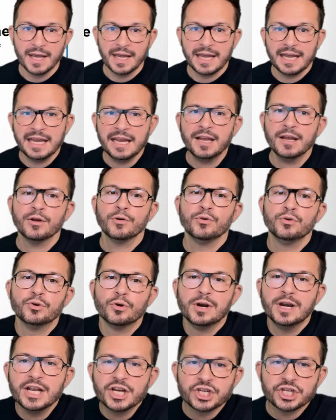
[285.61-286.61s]
et une
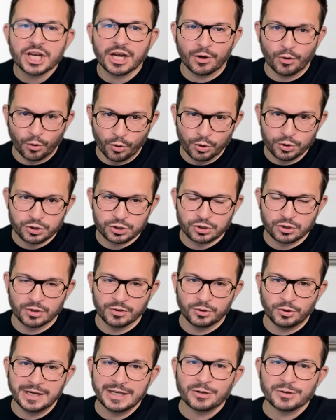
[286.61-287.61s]
légère hausse
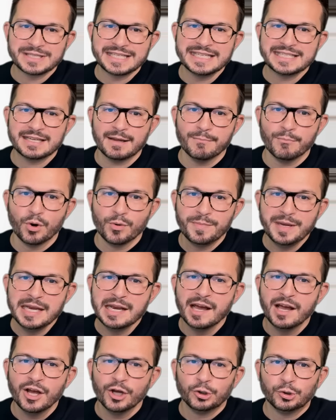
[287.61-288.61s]
de l'écosystème
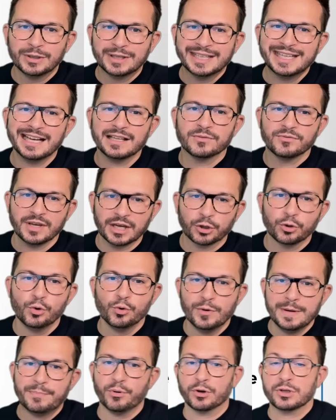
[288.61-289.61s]
mobile de
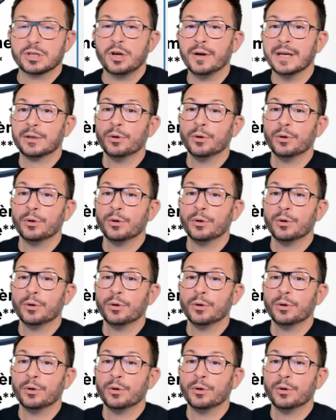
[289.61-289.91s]
4,8%.